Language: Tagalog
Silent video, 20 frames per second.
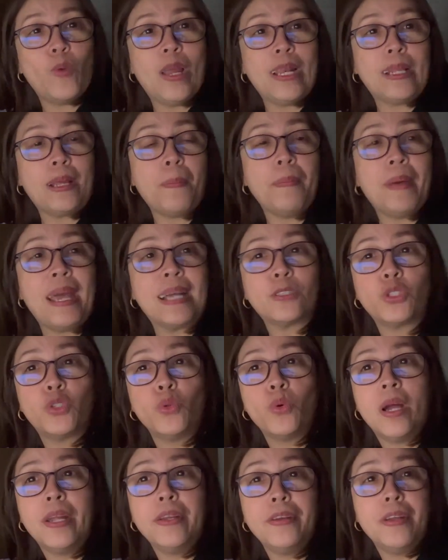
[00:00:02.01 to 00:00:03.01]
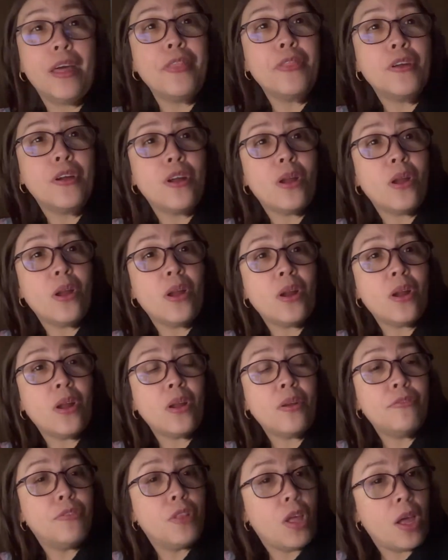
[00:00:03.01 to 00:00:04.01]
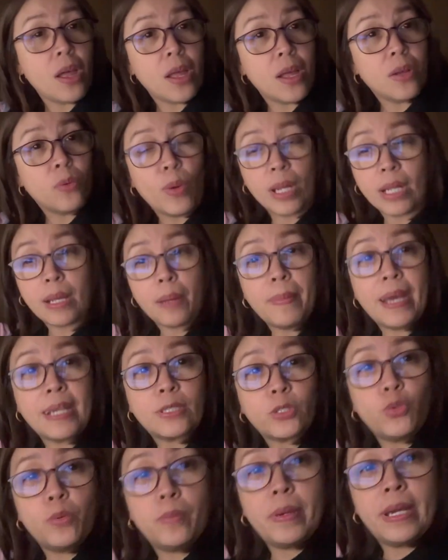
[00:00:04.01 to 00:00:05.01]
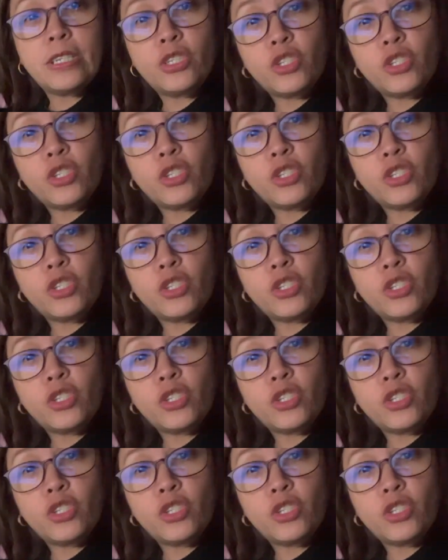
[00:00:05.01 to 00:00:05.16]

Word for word: Welcome back to another vlog. Welcome back to my